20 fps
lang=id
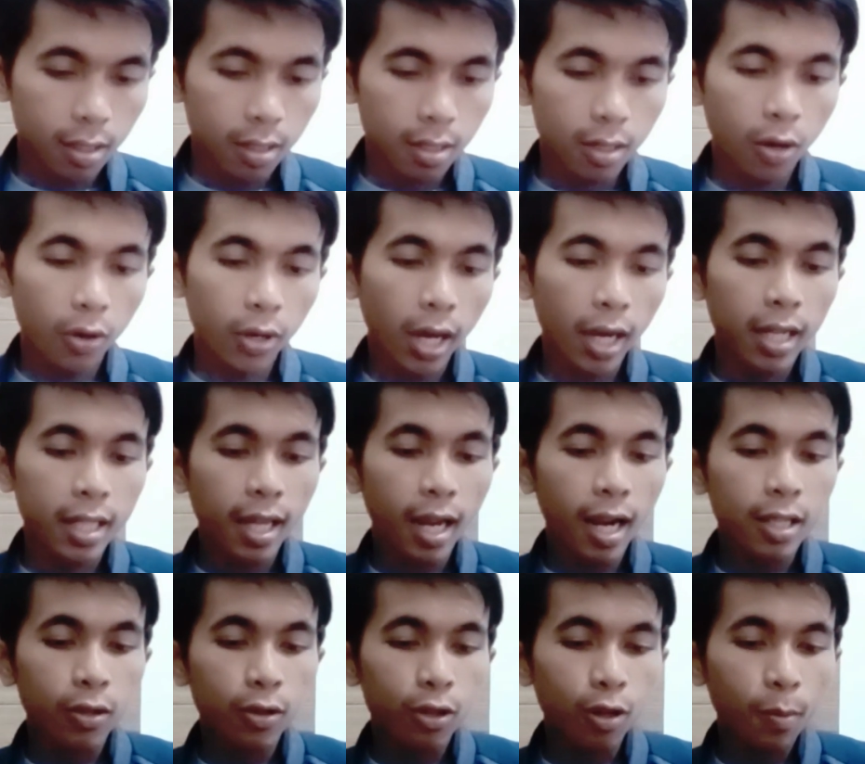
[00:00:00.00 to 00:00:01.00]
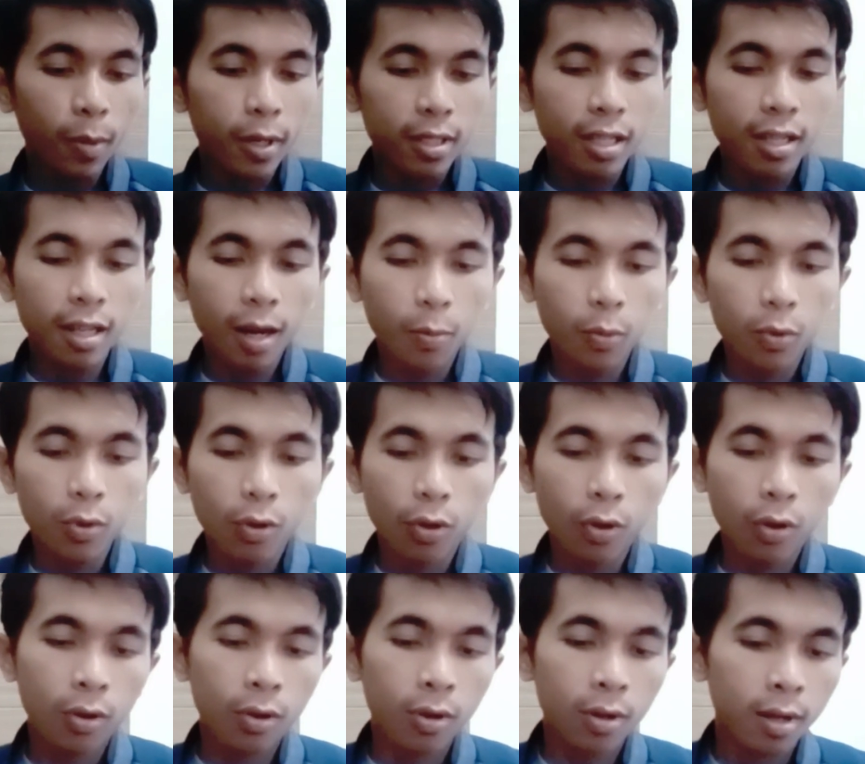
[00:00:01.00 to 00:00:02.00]
oke kita lanjut nomor
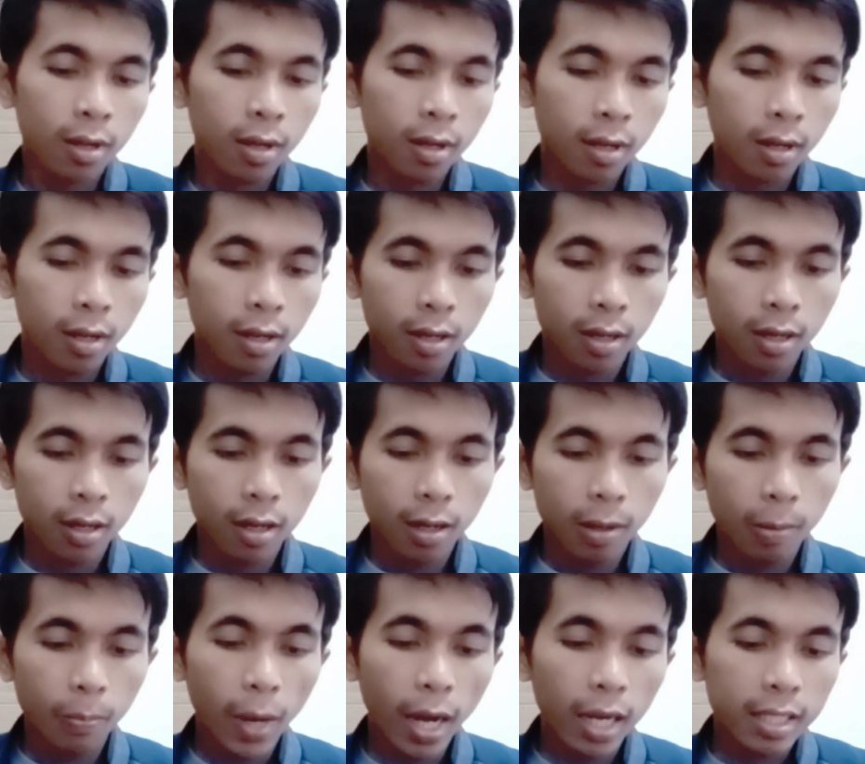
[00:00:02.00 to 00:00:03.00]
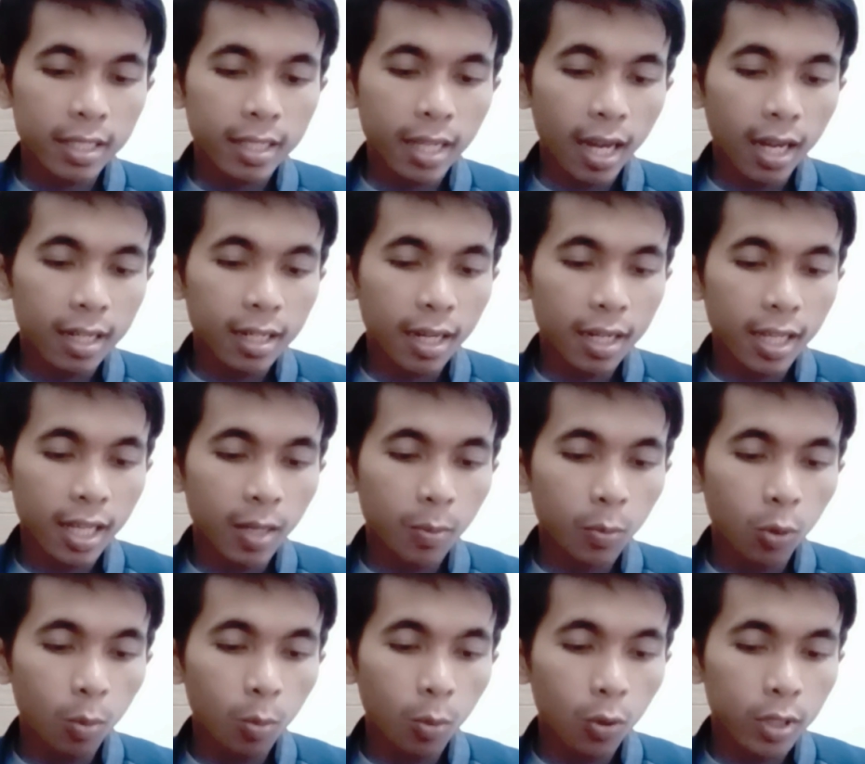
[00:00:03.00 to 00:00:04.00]
30 pacar dan
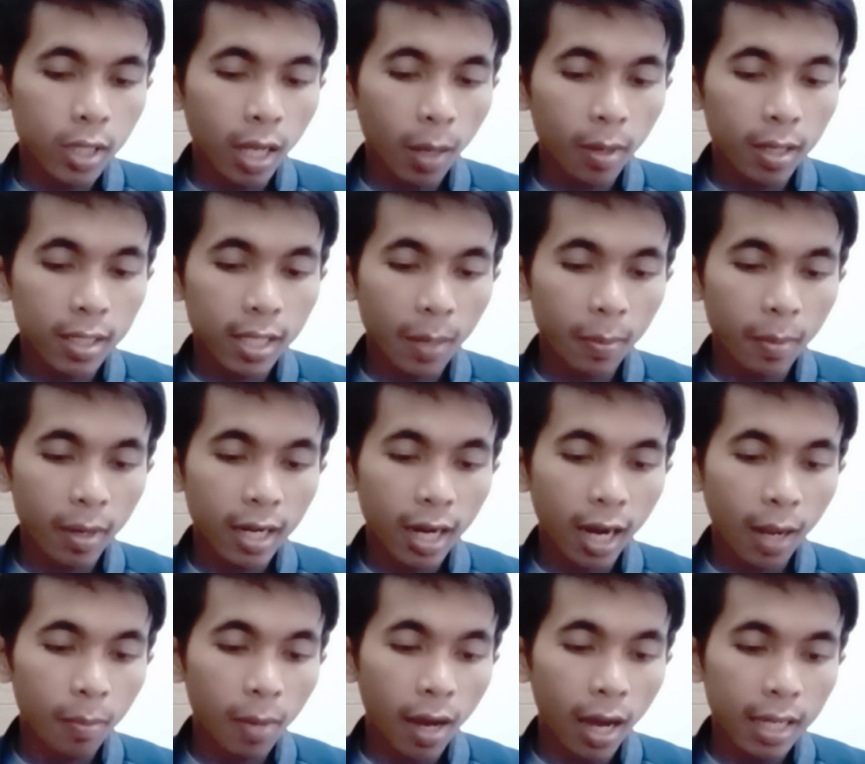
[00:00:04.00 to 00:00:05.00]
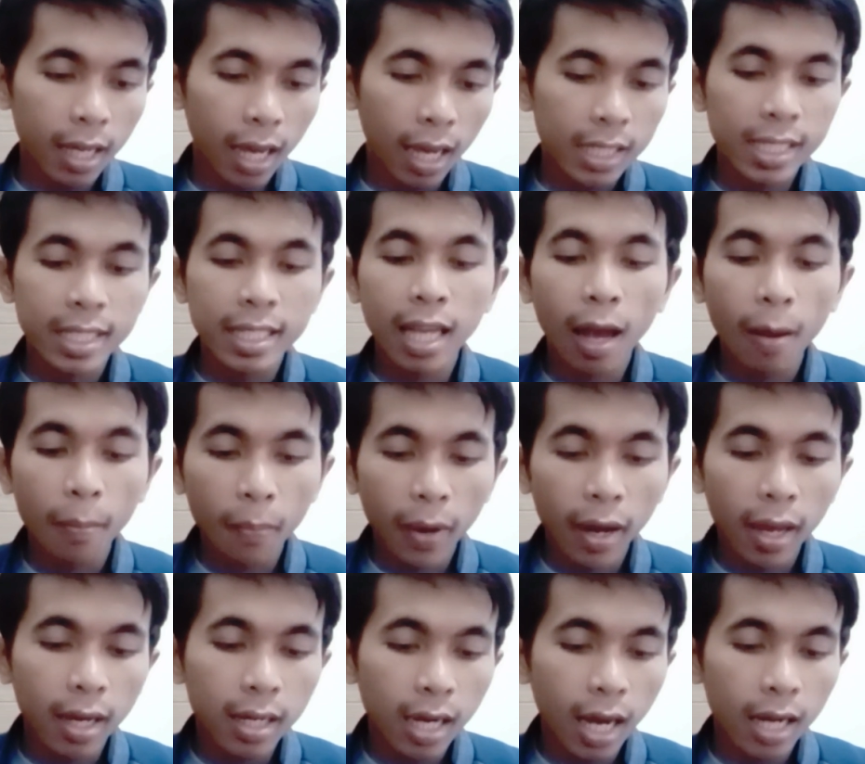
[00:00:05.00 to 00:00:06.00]
ibumu sama-sama dalam bahaya
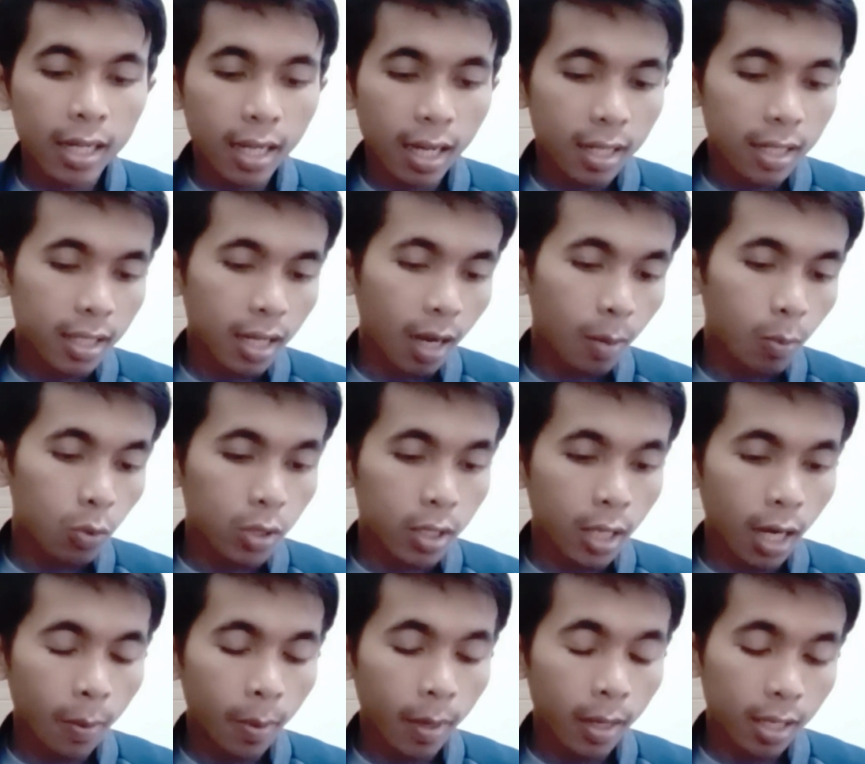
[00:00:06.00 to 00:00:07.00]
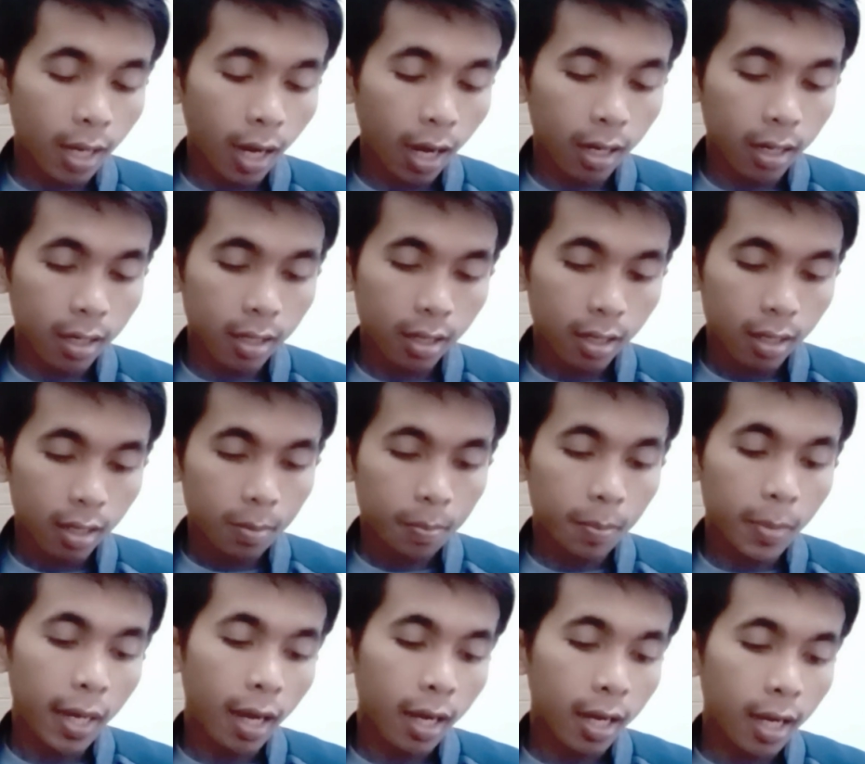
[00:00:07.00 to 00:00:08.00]
siapa yang akan kamu selamatkan
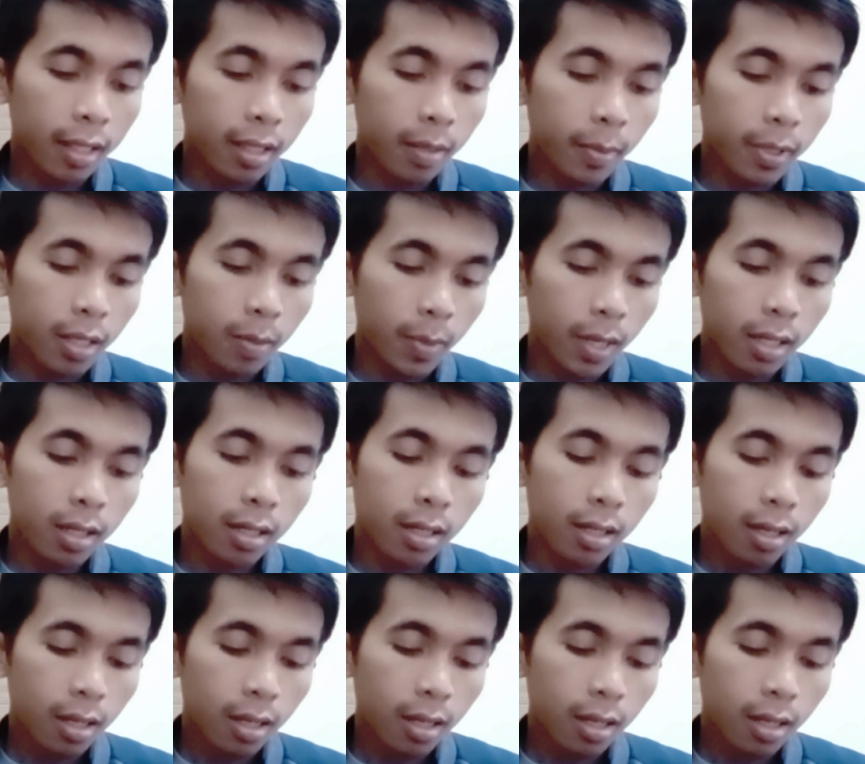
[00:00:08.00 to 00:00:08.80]
bayangkan teman-teman